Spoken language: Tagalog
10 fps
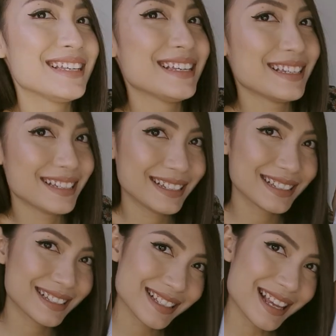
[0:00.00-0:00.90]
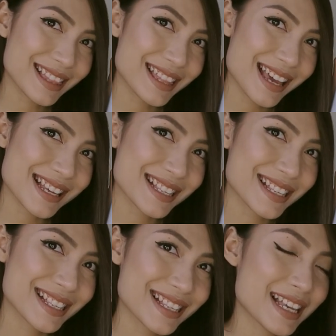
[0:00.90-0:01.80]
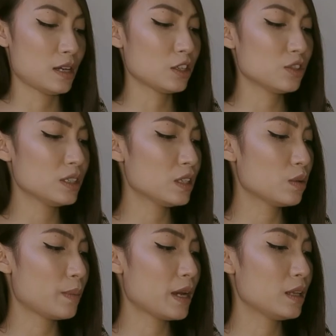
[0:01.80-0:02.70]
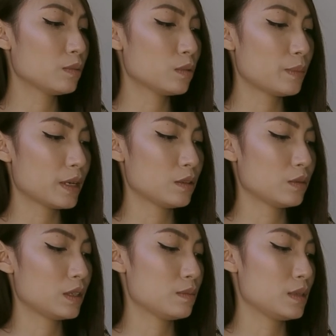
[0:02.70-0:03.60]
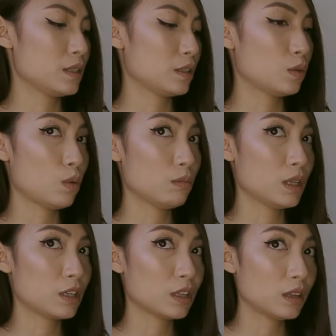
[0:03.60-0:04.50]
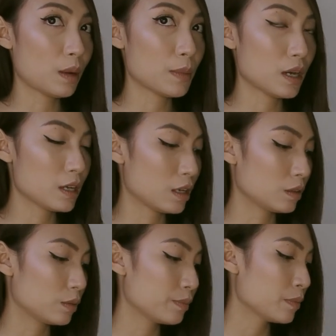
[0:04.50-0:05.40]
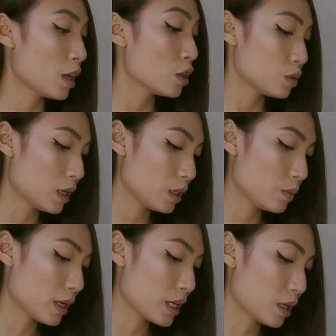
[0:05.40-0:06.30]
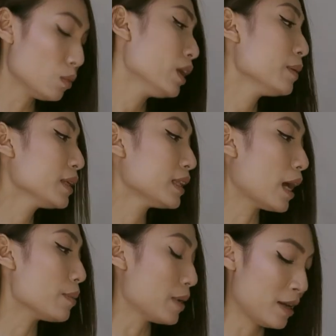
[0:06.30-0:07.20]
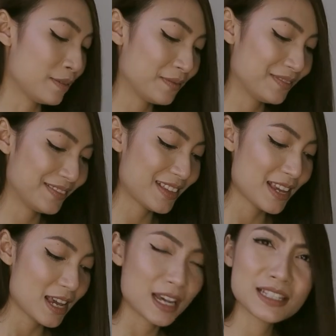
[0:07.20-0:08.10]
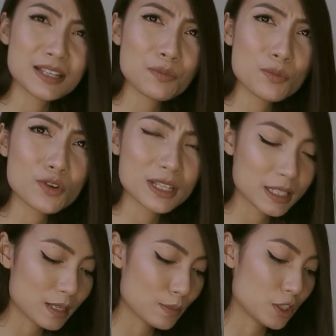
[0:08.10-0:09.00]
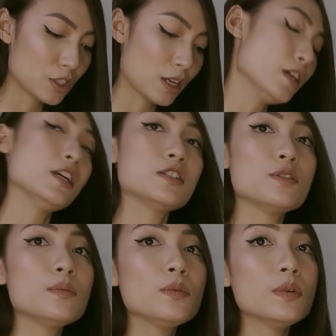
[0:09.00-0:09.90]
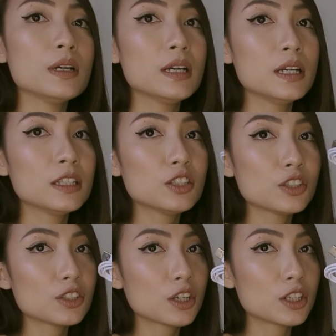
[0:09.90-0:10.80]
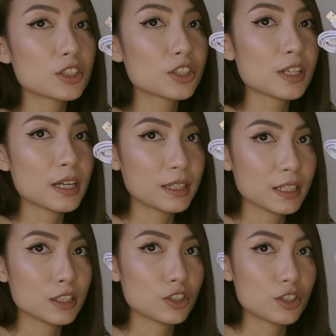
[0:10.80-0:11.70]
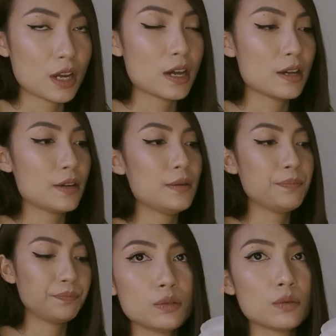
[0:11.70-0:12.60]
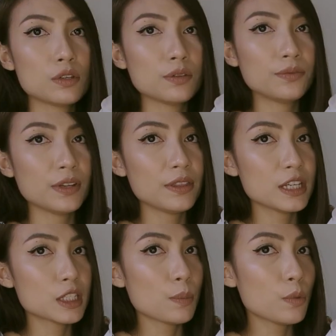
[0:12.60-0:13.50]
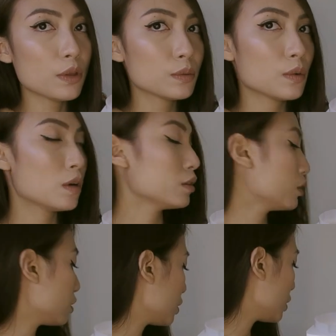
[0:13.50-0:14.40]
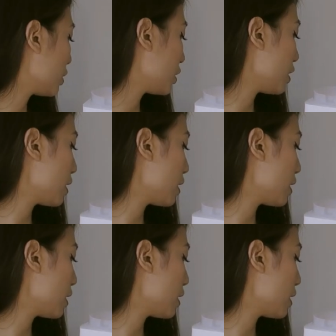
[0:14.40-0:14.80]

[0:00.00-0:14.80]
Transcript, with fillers: See? Like this. Actually, hindi ko pa alam kung paano gamitin. Oh my God, tama kaya. So, anyway, ayan. Mukha naman tama. Kasi bumukas naman siya. So, na-charge lang din siya. So, you'll fill this up with water.